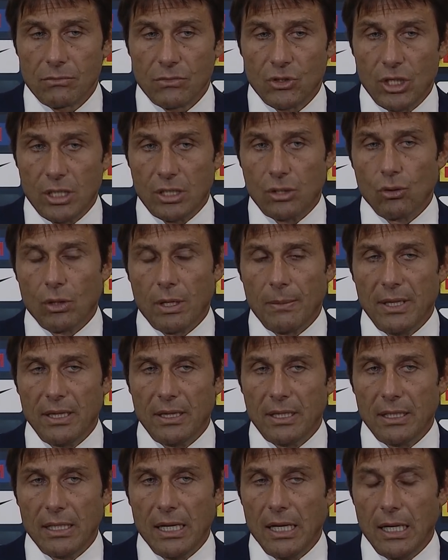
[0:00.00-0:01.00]
c'è cioè,
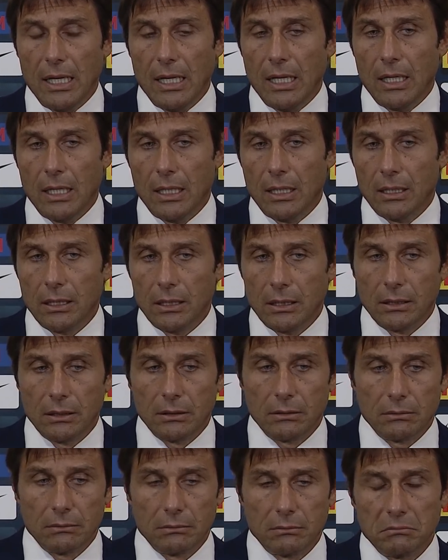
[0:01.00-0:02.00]
sicuramente da,
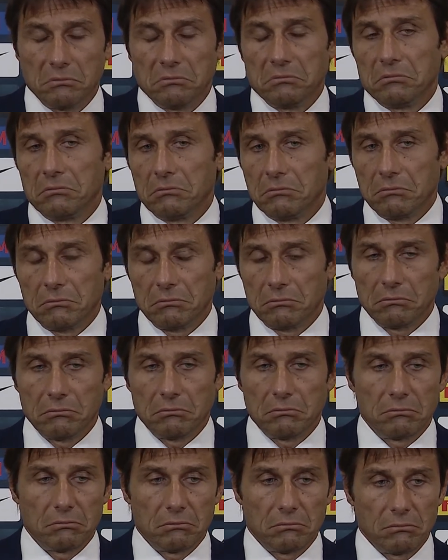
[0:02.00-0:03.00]

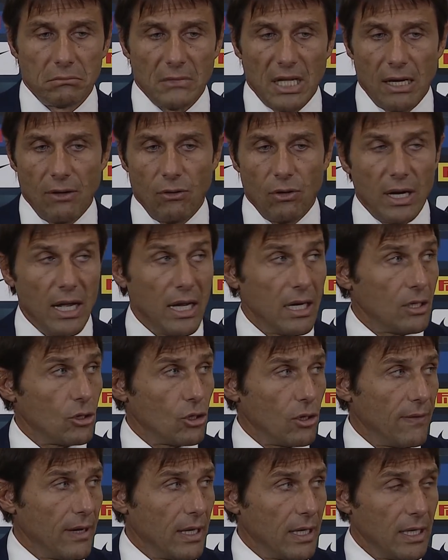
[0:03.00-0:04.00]
da lavorare e
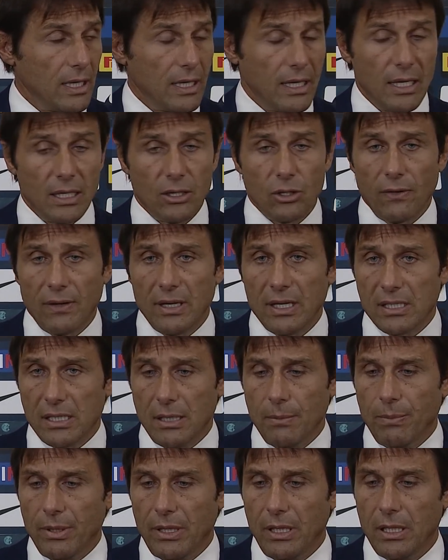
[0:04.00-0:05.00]
trovare, e trovare
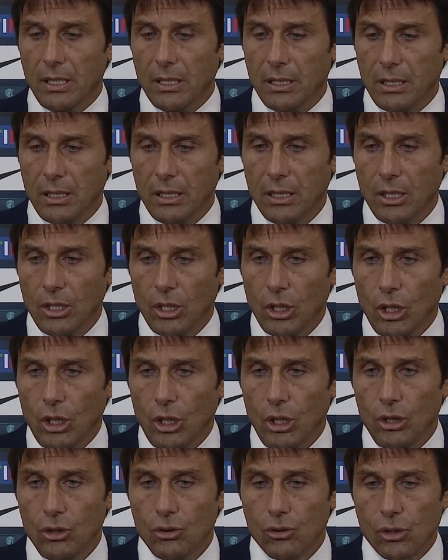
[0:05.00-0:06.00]
sempre il,
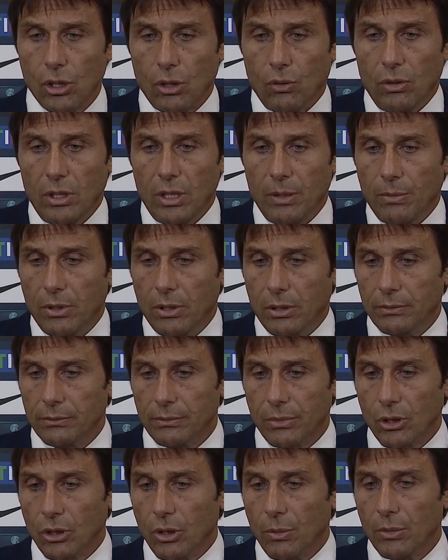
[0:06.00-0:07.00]
il, giusto equilibrio.
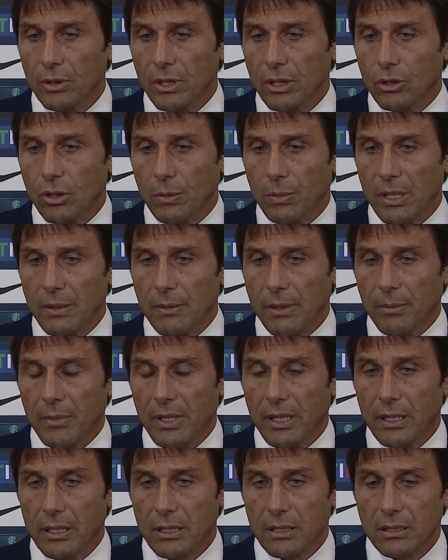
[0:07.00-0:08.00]
Però come ho detto prima, a
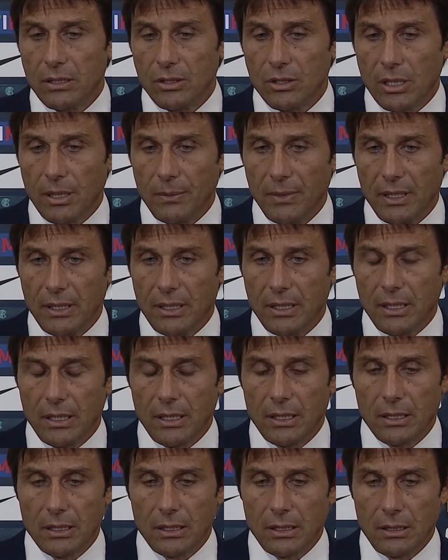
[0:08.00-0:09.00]
me
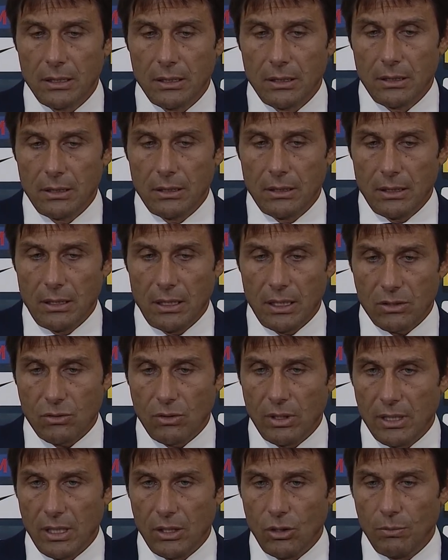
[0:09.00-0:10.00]
sinceramente la
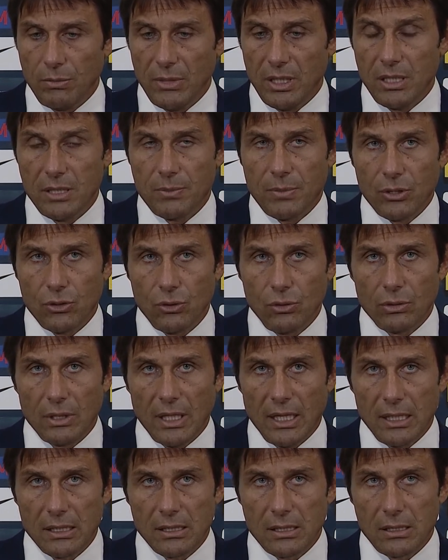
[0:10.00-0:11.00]
squadra non mi è dispiaciuta,
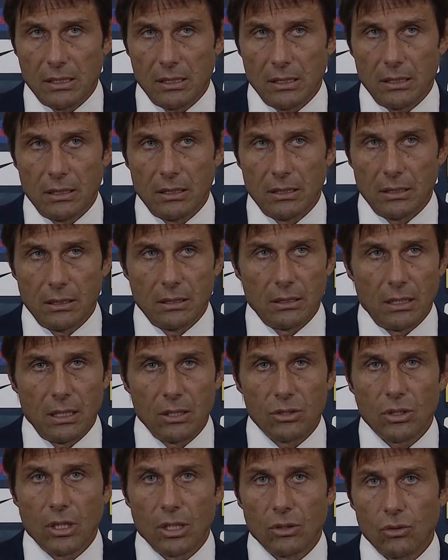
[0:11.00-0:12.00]
anzi ha, ha
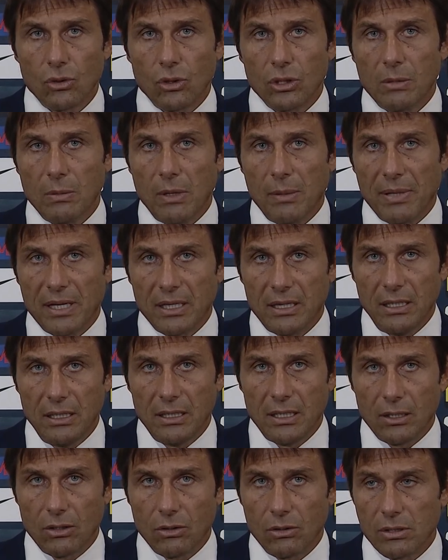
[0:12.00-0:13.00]
giocato un'ottima
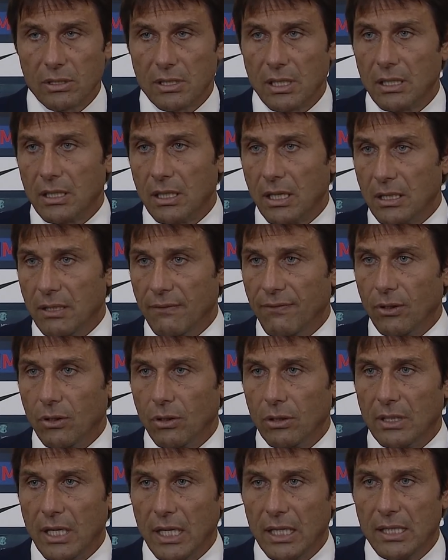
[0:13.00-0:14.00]
partita nonostante la
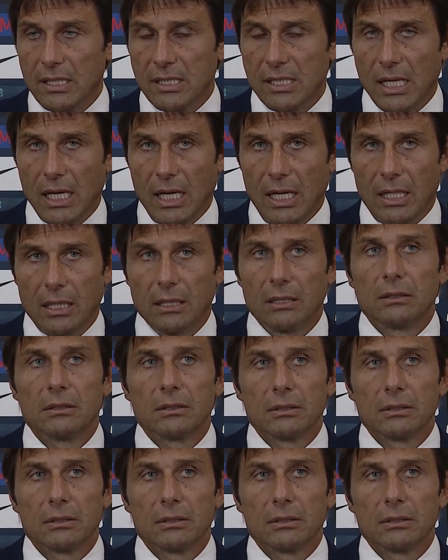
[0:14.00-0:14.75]
difficoltà iniziale.